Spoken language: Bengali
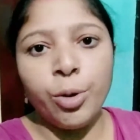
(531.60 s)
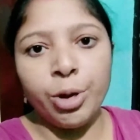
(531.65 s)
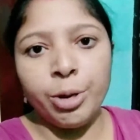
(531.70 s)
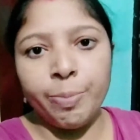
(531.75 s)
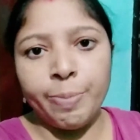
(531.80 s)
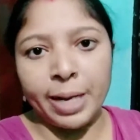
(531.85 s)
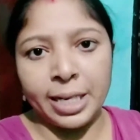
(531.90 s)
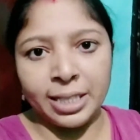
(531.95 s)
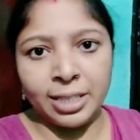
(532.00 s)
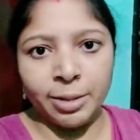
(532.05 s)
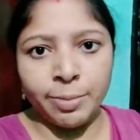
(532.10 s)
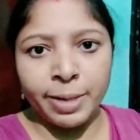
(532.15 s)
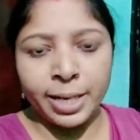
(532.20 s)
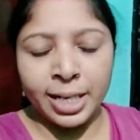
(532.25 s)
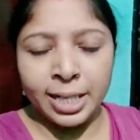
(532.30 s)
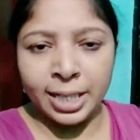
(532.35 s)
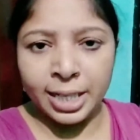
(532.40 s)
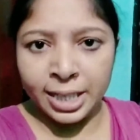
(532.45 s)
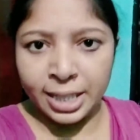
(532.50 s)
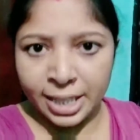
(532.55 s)
ওই পাশের
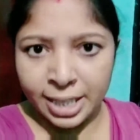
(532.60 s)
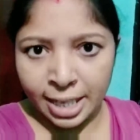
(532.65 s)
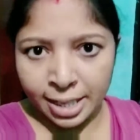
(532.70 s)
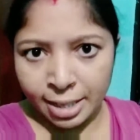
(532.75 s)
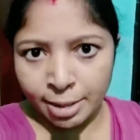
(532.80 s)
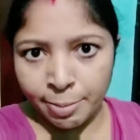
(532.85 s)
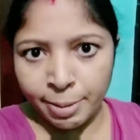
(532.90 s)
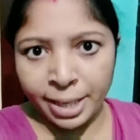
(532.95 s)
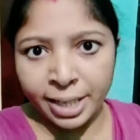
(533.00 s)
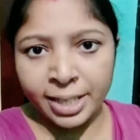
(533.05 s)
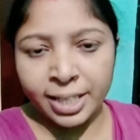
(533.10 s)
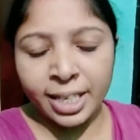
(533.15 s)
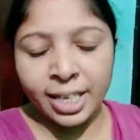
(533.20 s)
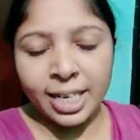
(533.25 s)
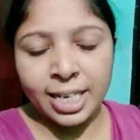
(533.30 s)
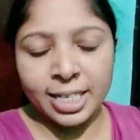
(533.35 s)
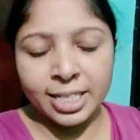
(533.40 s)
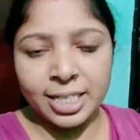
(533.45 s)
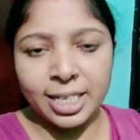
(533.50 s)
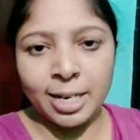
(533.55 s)
বাড়িতে দিদাদের
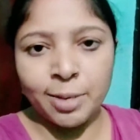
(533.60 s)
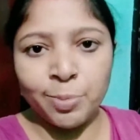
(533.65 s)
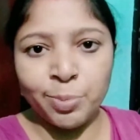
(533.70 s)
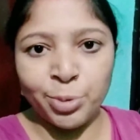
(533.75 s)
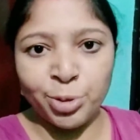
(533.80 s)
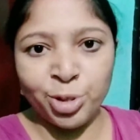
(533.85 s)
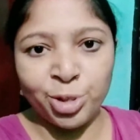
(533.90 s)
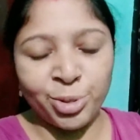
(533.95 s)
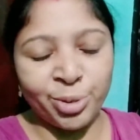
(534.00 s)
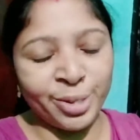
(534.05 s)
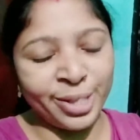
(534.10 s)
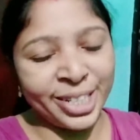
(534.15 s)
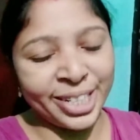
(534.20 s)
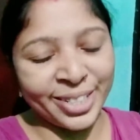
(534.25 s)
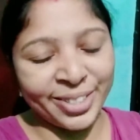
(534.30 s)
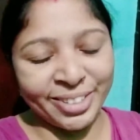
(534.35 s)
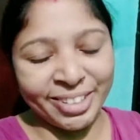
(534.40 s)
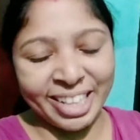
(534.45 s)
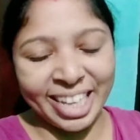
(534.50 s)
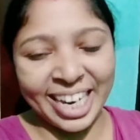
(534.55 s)
বাড়িতেই গেছিলাম পুজো
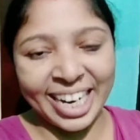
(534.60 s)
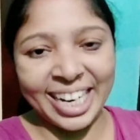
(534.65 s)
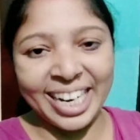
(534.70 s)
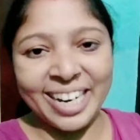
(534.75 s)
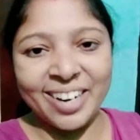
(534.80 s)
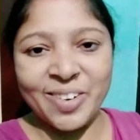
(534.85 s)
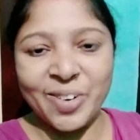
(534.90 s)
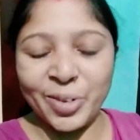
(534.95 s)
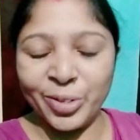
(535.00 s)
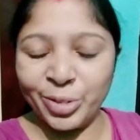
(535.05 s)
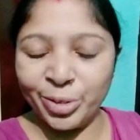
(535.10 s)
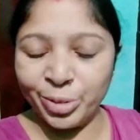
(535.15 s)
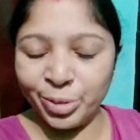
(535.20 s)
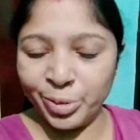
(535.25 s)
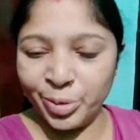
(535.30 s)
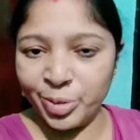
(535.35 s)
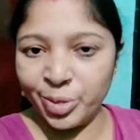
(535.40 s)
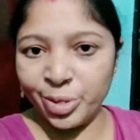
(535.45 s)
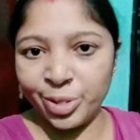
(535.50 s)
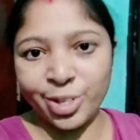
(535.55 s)
ওদের তো দেখলেন কত
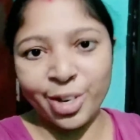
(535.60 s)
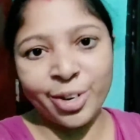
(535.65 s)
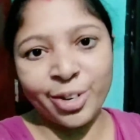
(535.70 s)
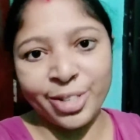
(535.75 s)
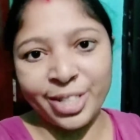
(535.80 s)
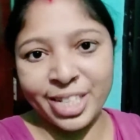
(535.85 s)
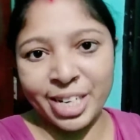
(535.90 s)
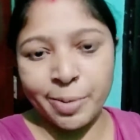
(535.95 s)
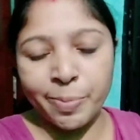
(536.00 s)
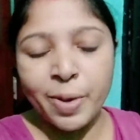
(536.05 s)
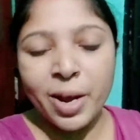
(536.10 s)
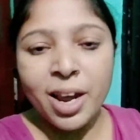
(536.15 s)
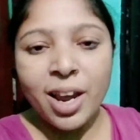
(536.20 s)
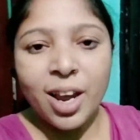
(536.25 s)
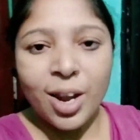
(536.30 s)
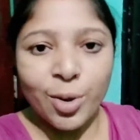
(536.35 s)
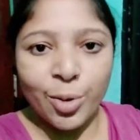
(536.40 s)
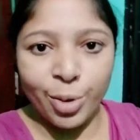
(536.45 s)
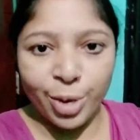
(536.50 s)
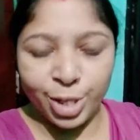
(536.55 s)
সুন্দর সরঞ্জাম
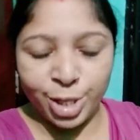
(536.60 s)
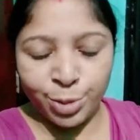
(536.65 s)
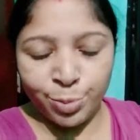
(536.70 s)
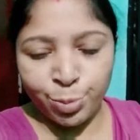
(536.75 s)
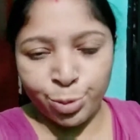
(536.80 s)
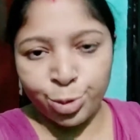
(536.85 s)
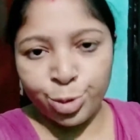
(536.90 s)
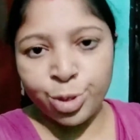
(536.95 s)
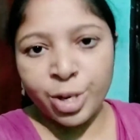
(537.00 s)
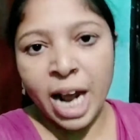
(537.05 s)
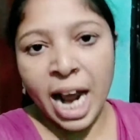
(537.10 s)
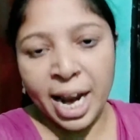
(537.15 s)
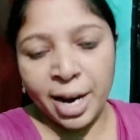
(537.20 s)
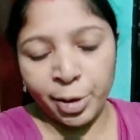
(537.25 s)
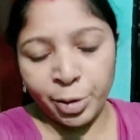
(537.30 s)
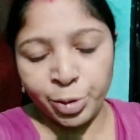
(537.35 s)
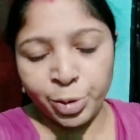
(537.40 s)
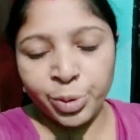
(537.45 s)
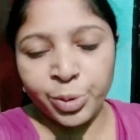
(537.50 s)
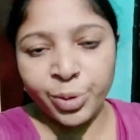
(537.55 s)
করেছে পুজোর
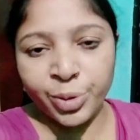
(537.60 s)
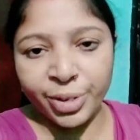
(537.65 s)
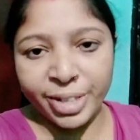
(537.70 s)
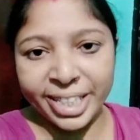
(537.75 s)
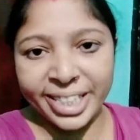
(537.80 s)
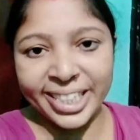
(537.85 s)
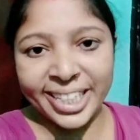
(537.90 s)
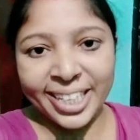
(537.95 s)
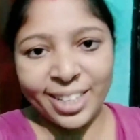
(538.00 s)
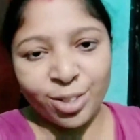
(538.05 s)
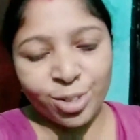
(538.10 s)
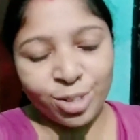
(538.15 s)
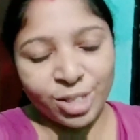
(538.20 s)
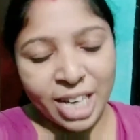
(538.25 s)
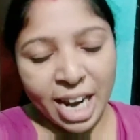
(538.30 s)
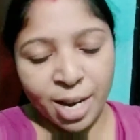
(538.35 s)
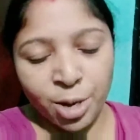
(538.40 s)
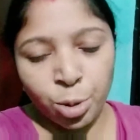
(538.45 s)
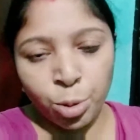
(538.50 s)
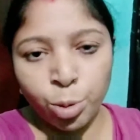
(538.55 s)
আয়োজন করেছে তো
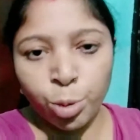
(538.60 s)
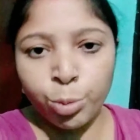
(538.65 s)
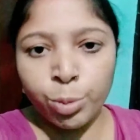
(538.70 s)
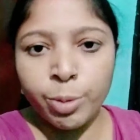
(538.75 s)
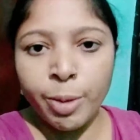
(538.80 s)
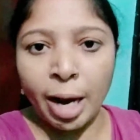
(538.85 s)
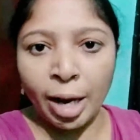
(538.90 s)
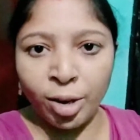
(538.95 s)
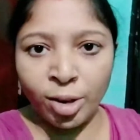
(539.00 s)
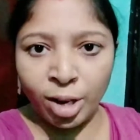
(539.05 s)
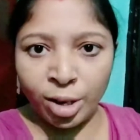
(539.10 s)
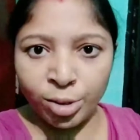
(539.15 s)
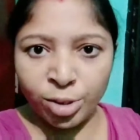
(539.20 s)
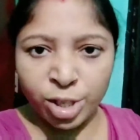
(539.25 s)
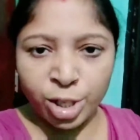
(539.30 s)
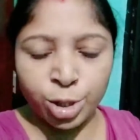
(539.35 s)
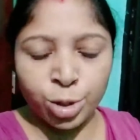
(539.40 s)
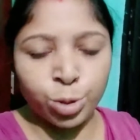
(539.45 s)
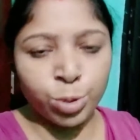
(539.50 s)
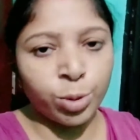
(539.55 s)
যাই হোক খুবই ভালো লাগলো
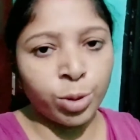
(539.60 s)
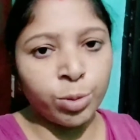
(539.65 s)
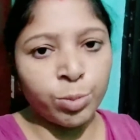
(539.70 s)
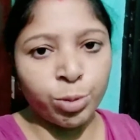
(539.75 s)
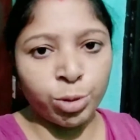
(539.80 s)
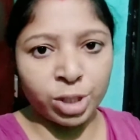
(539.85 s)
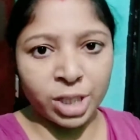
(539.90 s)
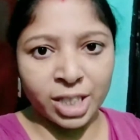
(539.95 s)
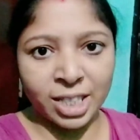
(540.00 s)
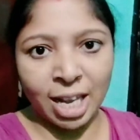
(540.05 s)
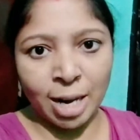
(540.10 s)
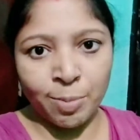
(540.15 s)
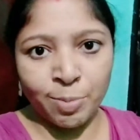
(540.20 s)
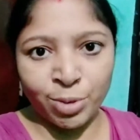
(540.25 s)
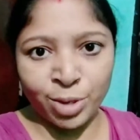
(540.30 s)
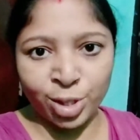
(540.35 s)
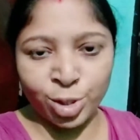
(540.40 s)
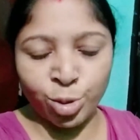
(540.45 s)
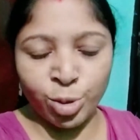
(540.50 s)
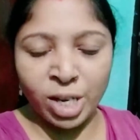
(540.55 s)
কিছুক্ষণ বসে
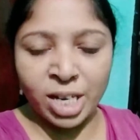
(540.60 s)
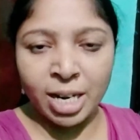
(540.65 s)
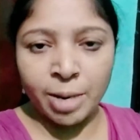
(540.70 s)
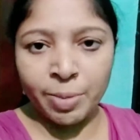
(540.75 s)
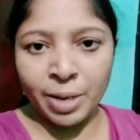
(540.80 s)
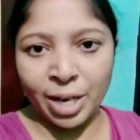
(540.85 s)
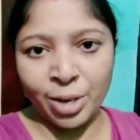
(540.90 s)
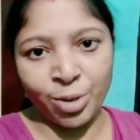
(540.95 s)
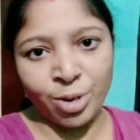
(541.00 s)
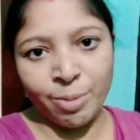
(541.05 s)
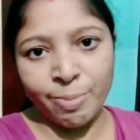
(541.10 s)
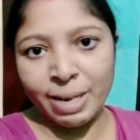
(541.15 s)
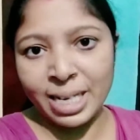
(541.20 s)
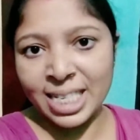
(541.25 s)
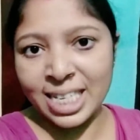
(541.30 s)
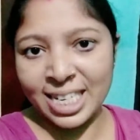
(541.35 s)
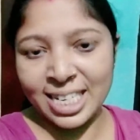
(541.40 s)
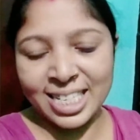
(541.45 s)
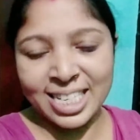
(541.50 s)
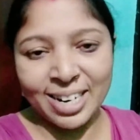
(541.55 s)
তারপরে চলে এলাম কেননা
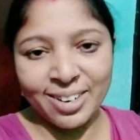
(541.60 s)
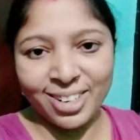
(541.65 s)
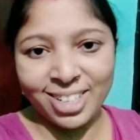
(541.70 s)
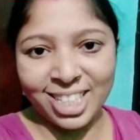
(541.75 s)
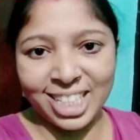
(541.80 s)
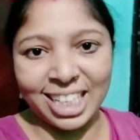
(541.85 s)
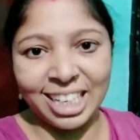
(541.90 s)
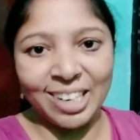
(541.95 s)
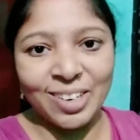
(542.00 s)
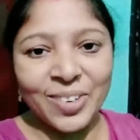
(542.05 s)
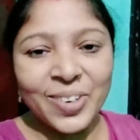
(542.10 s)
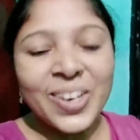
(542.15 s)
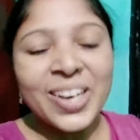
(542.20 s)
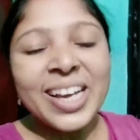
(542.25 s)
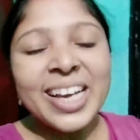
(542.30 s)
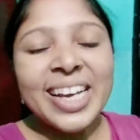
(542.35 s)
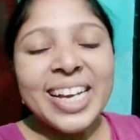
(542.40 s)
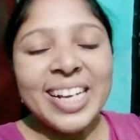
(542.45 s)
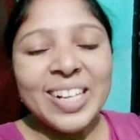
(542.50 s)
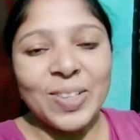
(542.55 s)
বাজারে যাওয়ার ছিল
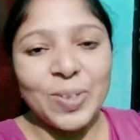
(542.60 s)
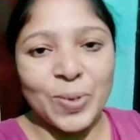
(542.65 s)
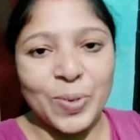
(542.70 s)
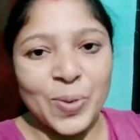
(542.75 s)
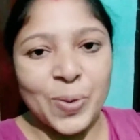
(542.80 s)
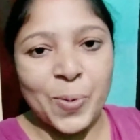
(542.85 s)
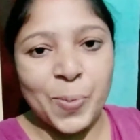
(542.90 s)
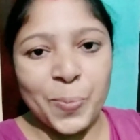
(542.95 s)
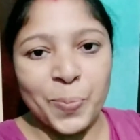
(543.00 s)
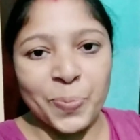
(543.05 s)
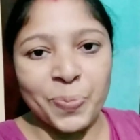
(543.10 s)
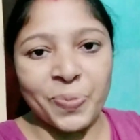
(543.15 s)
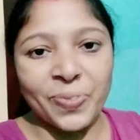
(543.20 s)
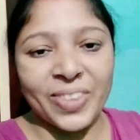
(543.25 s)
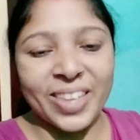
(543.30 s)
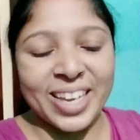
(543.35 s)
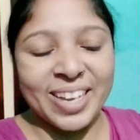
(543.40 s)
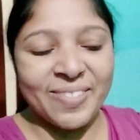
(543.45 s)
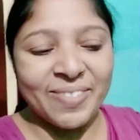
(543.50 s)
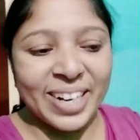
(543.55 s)
তো
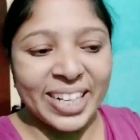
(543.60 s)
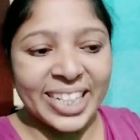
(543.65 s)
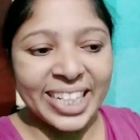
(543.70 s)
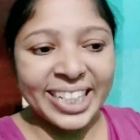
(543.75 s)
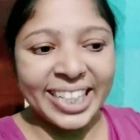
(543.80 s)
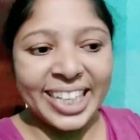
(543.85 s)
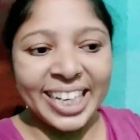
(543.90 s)
বাজার